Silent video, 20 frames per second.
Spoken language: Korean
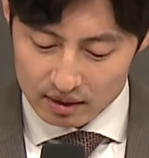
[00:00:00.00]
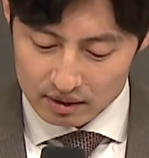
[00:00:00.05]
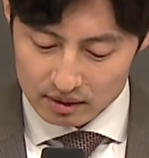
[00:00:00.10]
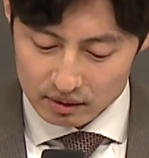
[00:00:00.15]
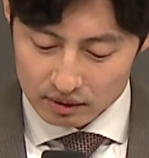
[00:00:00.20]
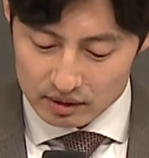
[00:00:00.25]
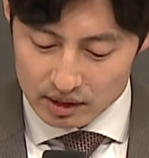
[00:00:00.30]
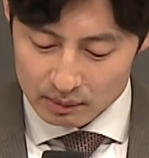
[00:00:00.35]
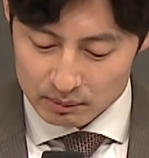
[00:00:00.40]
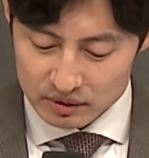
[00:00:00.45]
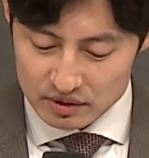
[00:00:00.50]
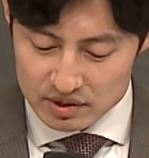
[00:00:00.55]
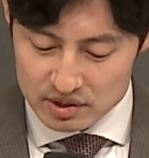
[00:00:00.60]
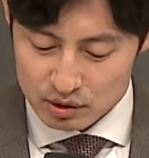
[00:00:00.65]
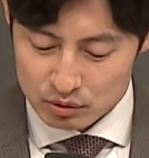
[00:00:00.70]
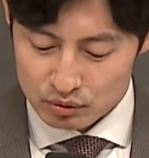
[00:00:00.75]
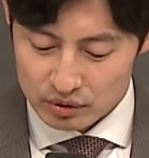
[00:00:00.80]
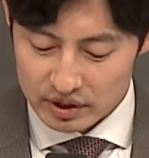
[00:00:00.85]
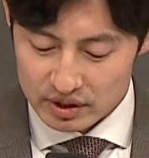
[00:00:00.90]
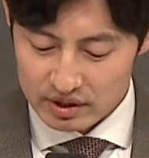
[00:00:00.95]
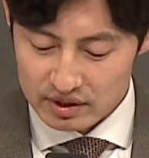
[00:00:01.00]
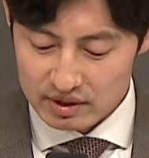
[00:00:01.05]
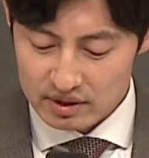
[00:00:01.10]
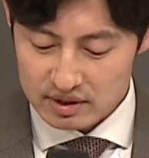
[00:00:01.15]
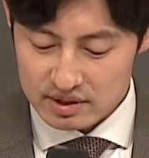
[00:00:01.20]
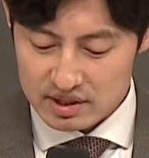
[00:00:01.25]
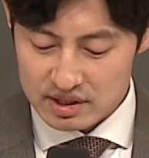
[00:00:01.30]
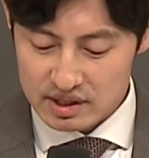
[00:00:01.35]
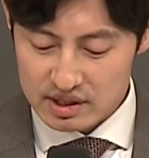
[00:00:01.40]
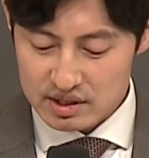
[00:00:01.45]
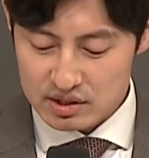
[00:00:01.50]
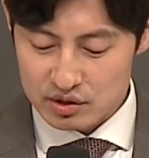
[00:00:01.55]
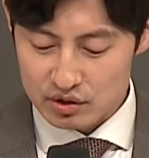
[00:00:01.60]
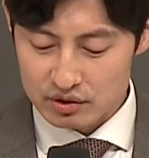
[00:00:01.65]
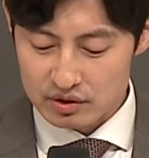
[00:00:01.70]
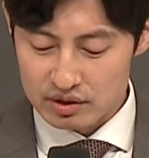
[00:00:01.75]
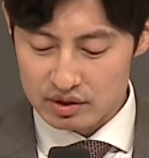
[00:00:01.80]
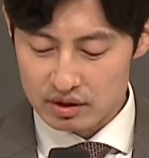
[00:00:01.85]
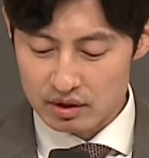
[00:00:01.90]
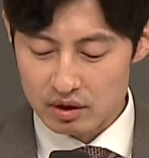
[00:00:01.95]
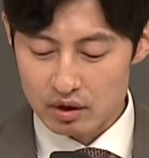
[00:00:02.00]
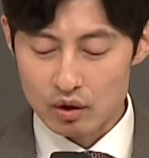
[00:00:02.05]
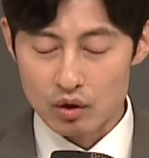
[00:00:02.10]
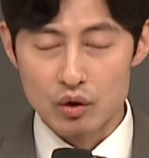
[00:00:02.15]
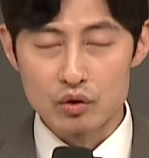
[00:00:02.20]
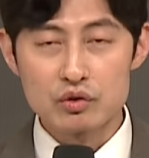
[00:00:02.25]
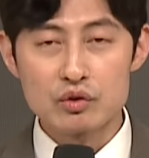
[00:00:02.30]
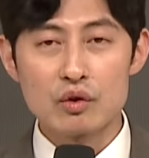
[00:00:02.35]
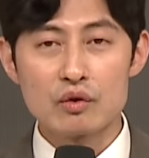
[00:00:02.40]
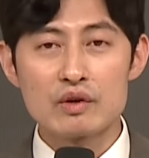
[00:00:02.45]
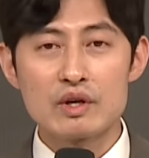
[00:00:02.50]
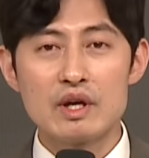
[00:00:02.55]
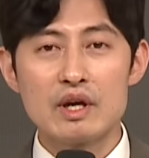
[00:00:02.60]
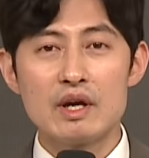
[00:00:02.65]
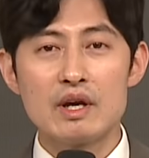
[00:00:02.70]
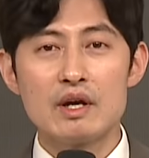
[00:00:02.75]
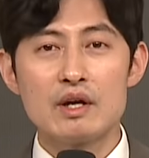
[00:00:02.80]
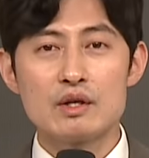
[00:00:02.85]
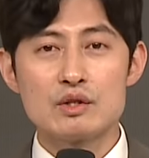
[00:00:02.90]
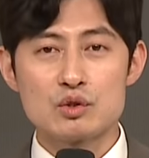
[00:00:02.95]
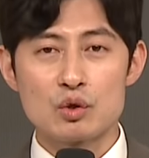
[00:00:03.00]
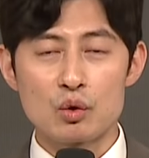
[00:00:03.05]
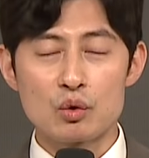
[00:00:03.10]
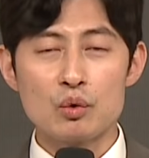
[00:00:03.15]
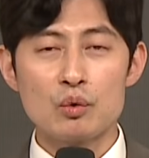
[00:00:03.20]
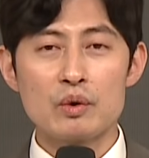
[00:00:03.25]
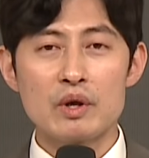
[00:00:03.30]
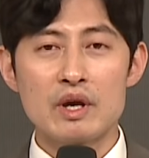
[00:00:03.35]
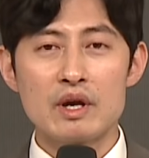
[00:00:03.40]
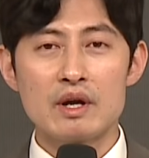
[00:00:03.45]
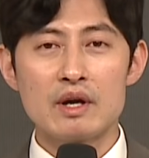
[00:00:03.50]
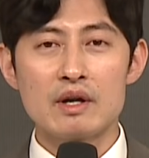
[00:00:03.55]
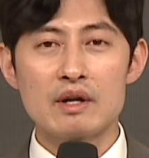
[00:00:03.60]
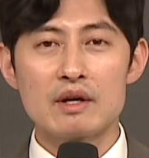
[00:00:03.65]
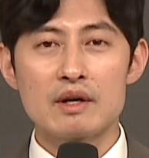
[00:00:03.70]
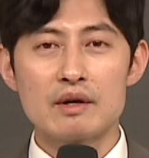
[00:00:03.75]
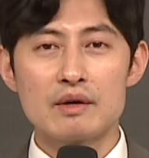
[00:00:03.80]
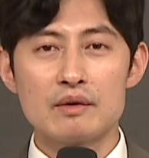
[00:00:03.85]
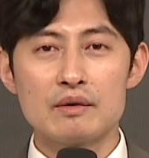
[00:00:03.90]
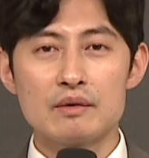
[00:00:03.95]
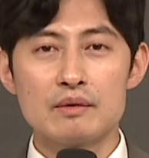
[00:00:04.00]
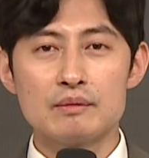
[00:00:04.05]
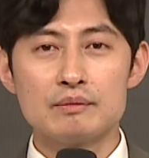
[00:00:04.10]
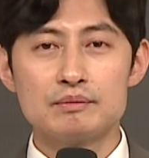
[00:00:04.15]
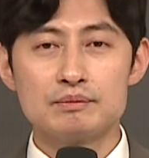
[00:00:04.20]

그렇다면 이제 우리는 7절을 어떻게 적용해야 할까요?